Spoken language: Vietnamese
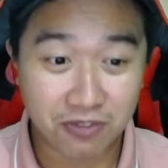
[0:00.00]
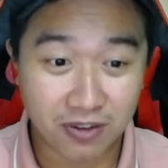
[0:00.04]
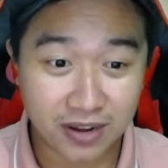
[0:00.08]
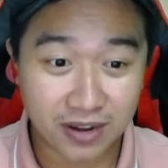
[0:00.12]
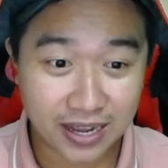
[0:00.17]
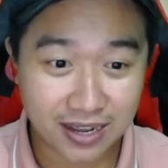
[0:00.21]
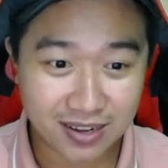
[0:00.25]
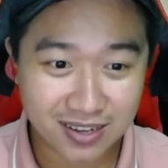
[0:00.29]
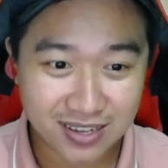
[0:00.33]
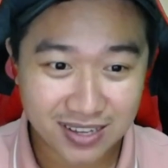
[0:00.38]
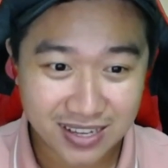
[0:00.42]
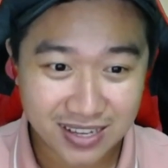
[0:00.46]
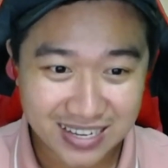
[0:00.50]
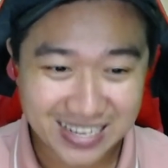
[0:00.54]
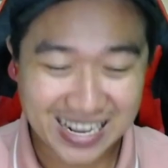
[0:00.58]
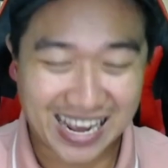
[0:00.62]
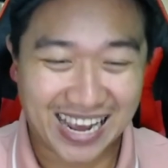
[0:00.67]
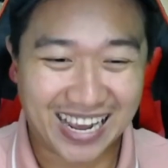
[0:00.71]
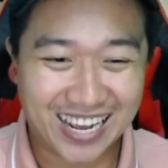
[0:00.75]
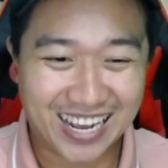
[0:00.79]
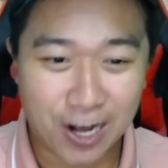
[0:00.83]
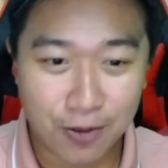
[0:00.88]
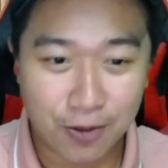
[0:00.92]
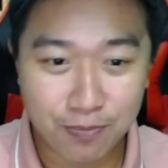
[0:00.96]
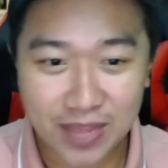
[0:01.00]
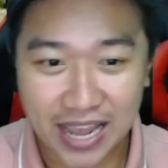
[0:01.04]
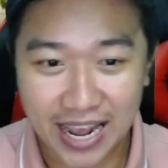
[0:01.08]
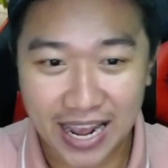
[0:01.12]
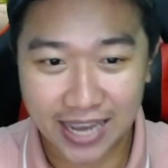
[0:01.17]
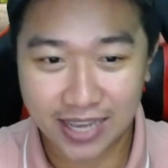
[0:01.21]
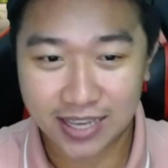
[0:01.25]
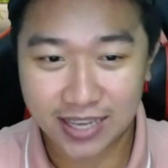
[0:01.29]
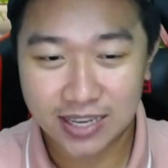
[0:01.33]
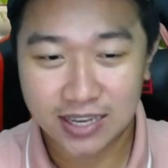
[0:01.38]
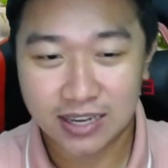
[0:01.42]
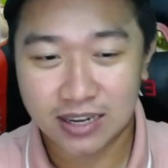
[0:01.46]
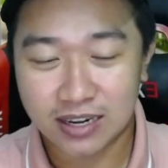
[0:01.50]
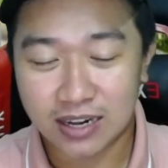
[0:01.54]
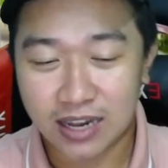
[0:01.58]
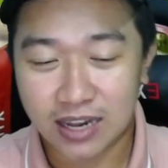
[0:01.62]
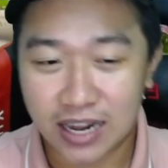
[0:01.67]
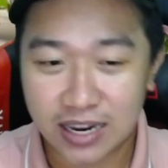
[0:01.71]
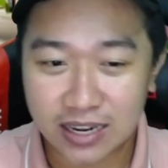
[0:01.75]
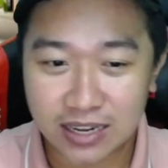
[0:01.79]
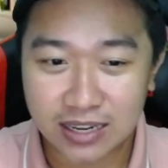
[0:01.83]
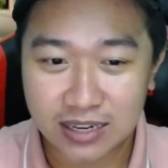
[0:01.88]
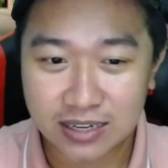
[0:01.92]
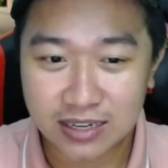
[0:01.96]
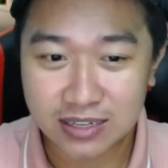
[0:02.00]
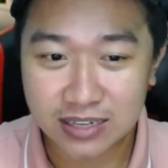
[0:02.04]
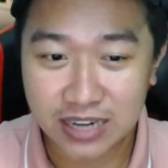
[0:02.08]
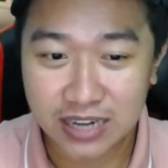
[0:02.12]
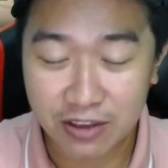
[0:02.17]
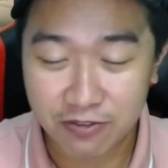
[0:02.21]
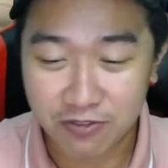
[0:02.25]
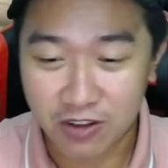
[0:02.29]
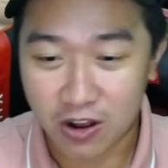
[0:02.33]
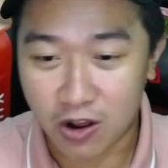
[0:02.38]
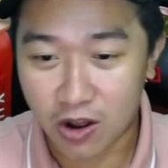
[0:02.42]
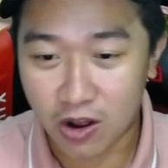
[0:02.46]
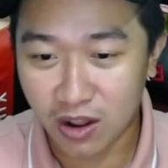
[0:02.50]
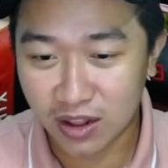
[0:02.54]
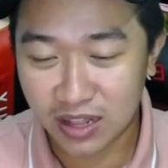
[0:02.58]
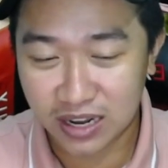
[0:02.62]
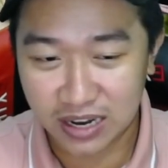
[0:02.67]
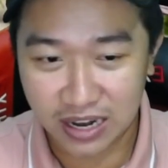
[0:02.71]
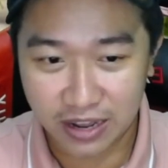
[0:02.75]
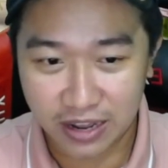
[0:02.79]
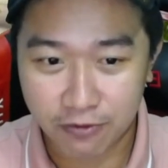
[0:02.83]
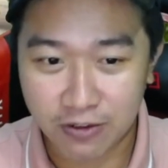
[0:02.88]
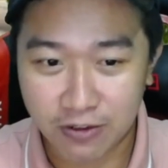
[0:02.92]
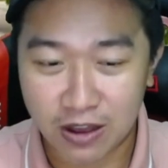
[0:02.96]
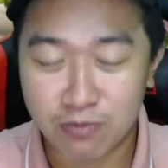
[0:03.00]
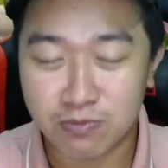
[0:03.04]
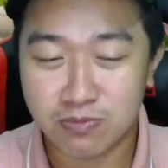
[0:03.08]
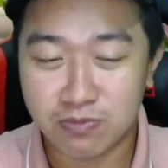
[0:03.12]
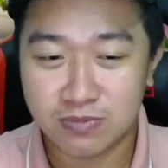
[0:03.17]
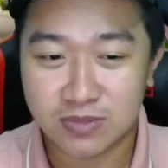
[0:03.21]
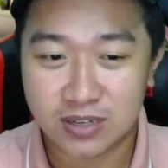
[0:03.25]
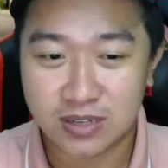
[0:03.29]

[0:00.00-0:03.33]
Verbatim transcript: Hằng ngày hôm nay thằng Điền Võ thằng Liệt Phong